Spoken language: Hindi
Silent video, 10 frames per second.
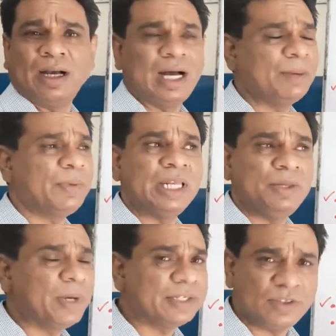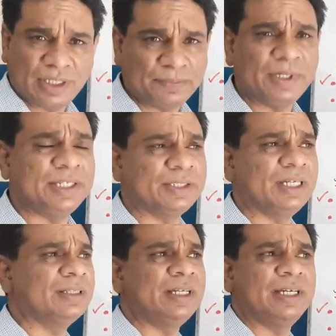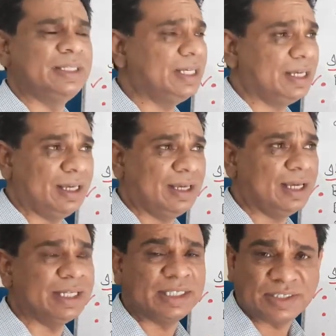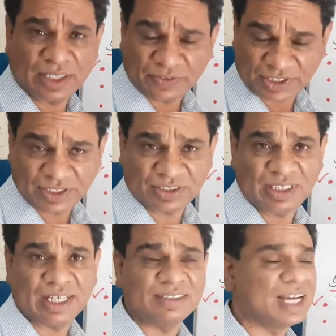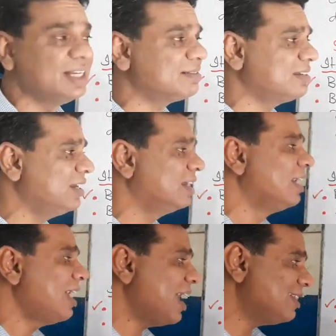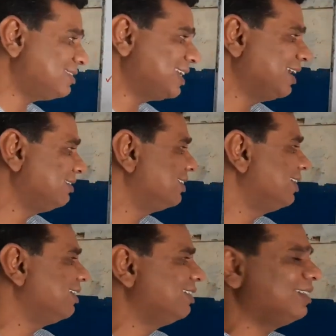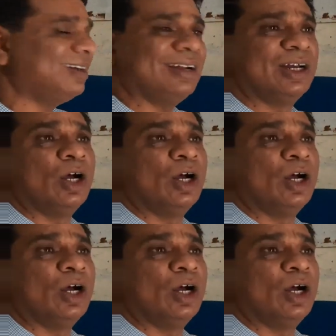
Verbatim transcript: आप अनइमेजनेबल इसके अंदर देखेंगे इन्हें सर्विसेज दी है साइंस ने हेल्थ सेक्टर के अंदर